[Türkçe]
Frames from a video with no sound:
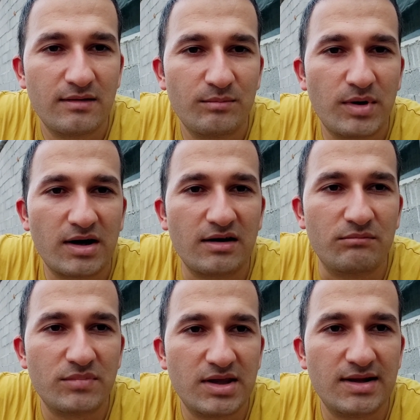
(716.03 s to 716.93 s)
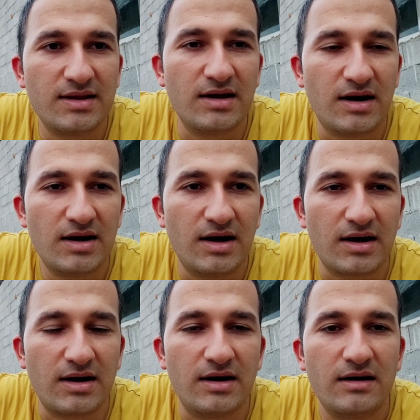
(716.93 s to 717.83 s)
Bakım, ilgi,
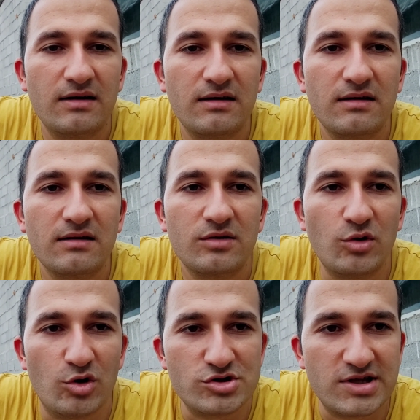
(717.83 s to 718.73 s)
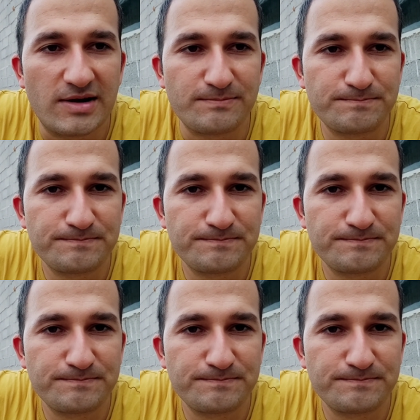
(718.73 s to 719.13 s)
alaka, gözlem